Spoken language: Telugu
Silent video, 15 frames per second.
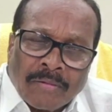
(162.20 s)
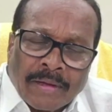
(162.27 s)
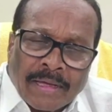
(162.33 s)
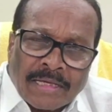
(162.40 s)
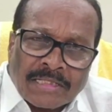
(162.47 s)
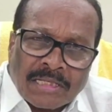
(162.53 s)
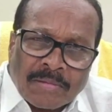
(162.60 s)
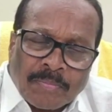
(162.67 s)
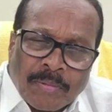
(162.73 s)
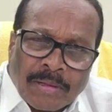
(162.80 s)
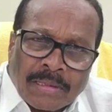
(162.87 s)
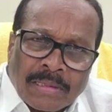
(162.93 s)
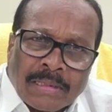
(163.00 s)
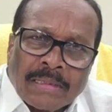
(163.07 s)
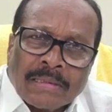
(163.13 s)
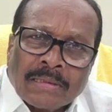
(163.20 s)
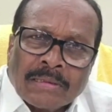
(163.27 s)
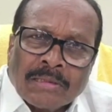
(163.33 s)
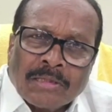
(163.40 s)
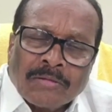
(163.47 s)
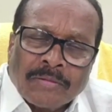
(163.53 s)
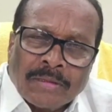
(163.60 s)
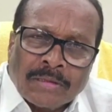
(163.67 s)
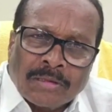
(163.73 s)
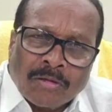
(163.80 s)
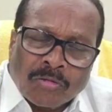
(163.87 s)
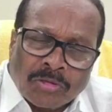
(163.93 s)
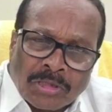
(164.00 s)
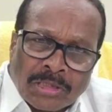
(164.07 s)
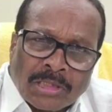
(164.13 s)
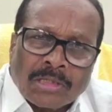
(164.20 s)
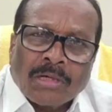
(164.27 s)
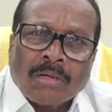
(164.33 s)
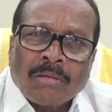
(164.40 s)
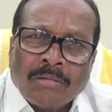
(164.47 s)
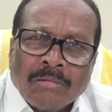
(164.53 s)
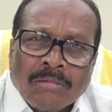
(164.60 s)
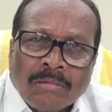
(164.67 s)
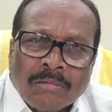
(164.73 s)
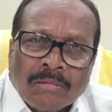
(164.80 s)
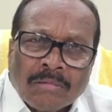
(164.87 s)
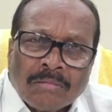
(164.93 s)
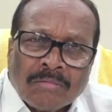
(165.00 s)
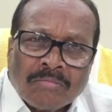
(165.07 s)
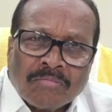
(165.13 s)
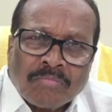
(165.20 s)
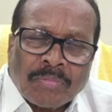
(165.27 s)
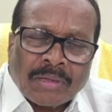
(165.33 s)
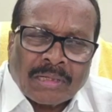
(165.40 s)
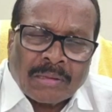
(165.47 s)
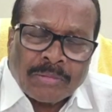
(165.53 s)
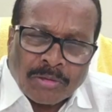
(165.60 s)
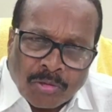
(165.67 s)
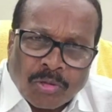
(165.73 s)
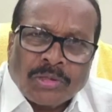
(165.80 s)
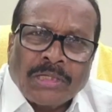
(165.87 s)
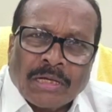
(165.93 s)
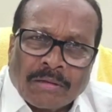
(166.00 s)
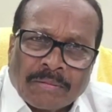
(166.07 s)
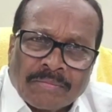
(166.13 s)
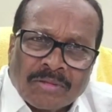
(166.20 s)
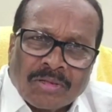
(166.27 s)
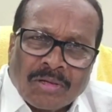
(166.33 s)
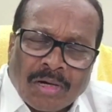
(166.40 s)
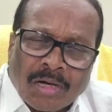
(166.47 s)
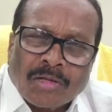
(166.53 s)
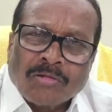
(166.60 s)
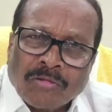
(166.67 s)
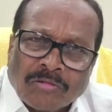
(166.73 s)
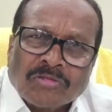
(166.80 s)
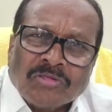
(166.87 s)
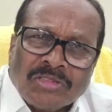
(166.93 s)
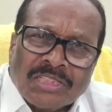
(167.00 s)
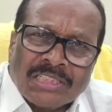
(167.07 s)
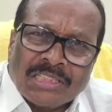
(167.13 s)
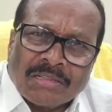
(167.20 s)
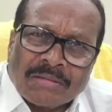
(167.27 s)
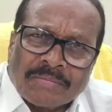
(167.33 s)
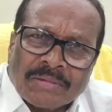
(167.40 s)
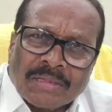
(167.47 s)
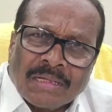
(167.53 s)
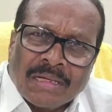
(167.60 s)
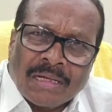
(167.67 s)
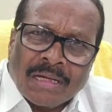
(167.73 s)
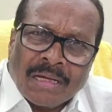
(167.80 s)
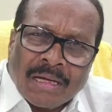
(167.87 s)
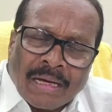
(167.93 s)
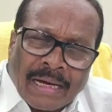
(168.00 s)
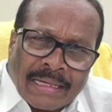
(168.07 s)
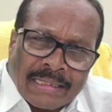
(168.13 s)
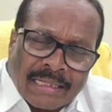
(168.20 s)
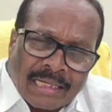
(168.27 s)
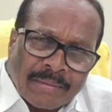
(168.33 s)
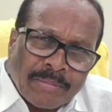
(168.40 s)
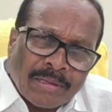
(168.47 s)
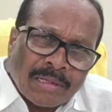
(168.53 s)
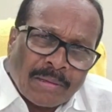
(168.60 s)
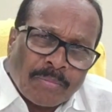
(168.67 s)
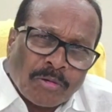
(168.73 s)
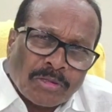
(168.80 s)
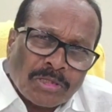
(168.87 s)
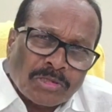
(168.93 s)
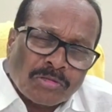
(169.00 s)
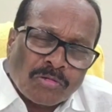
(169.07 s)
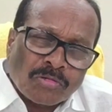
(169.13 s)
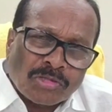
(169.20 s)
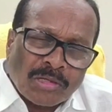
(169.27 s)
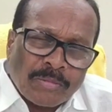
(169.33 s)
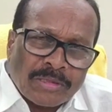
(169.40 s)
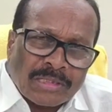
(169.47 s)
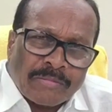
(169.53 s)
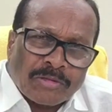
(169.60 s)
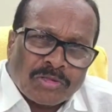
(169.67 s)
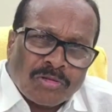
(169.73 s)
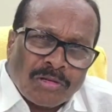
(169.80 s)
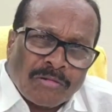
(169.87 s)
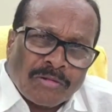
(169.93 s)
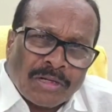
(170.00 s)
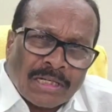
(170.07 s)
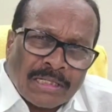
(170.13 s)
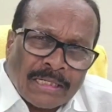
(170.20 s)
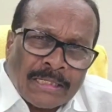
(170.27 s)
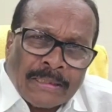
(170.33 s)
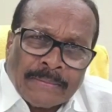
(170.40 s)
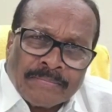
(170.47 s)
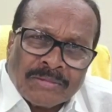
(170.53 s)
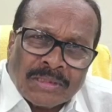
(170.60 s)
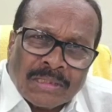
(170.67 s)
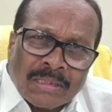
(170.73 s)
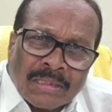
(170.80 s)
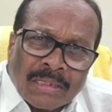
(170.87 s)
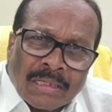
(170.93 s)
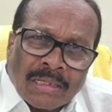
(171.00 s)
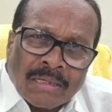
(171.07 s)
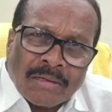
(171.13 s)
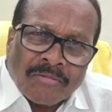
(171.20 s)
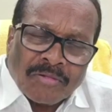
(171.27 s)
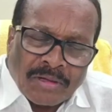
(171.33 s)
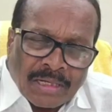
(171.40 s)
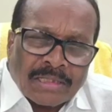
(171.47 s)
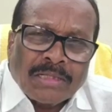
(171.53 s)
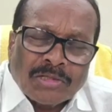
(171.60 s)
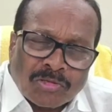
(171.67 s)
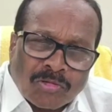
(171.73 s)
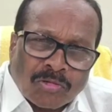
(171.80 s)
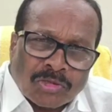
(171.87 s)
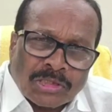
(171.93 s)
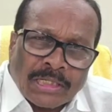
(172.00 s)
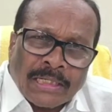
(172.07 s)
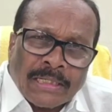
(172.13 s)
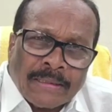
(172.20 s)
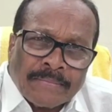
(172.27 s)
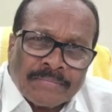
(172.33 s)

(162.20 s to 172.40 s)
వైఎస్ఆర్ పార్టీకి చెందినటువంటి దౌర్జన్యకారులు పట్టాభిని కొట్టారు కారు ధ్వంసం చేశారు ఆయన దగ్గర మీరు రిపోర్ట్ తీసుకోవచ్చుగా మీ సమక్షంలోనే ఉన్నాడుగా ఫిర్యాదు తీసుకోవచ్చుగా